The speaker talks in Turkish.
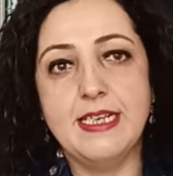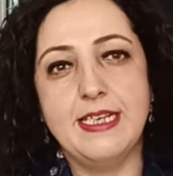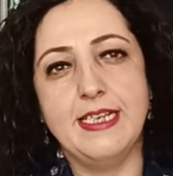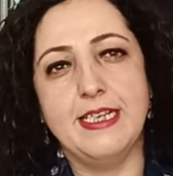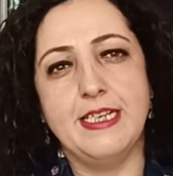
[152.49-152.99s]

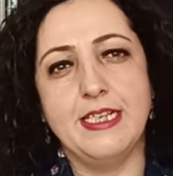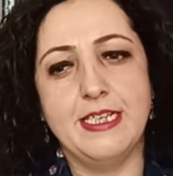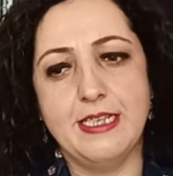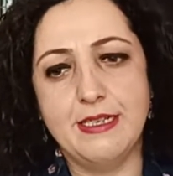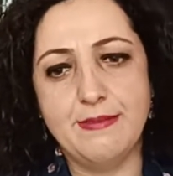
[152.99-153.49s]

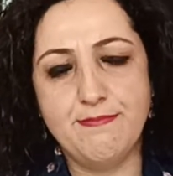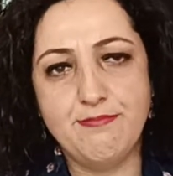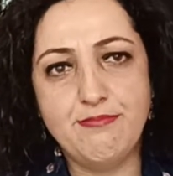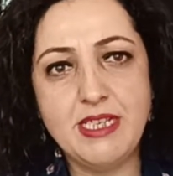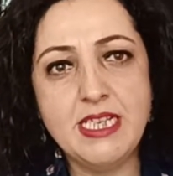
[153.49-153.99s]
e,
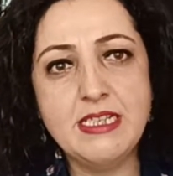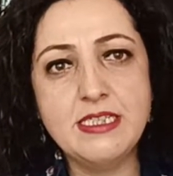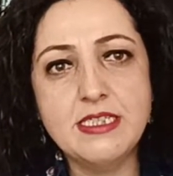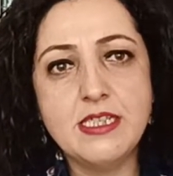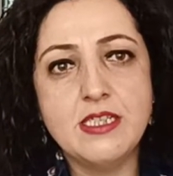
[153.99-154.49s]

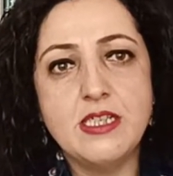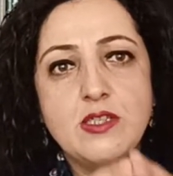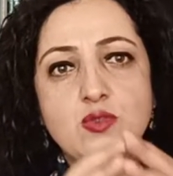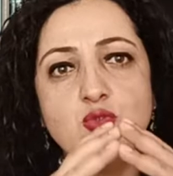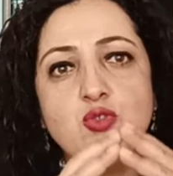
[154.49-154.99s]
bir
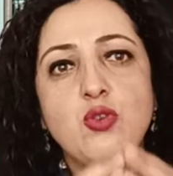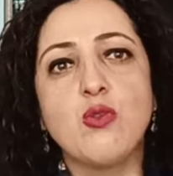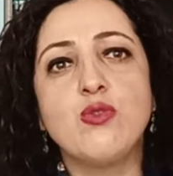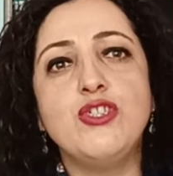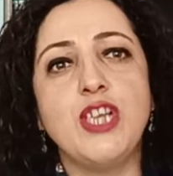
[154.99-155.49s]

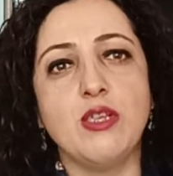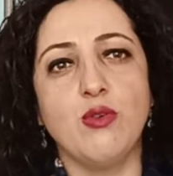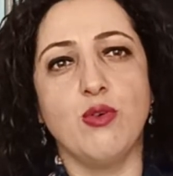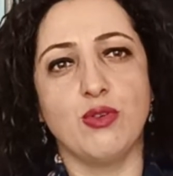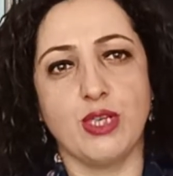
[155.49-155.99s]
çöküşe
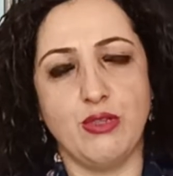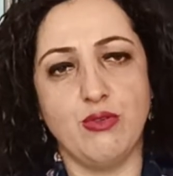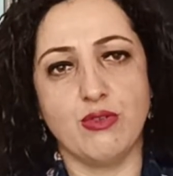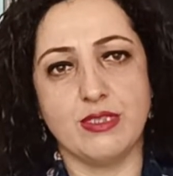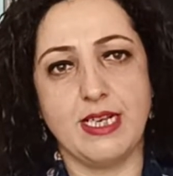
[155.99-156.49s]
doğru
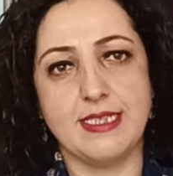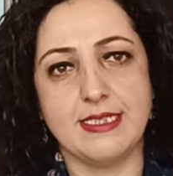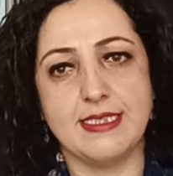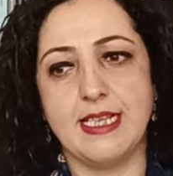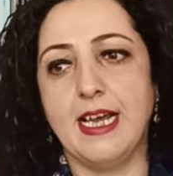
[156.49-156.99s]
gidiyoruz
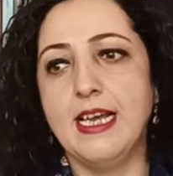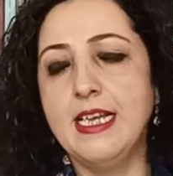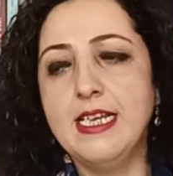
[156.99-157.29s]
aslında.